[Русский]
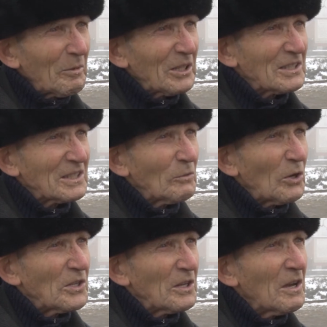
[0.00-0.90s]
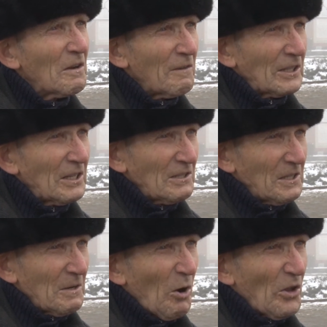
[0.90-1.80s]
было сегодня в этой
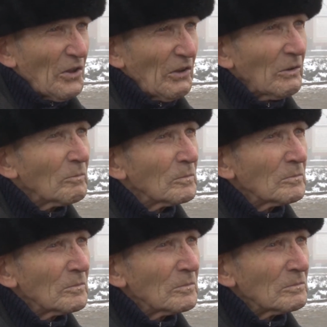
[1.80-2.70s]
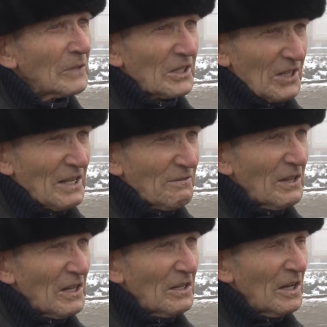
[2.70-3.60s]
церемонии,
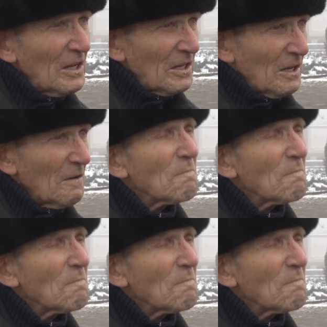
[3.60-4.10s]
торжественной и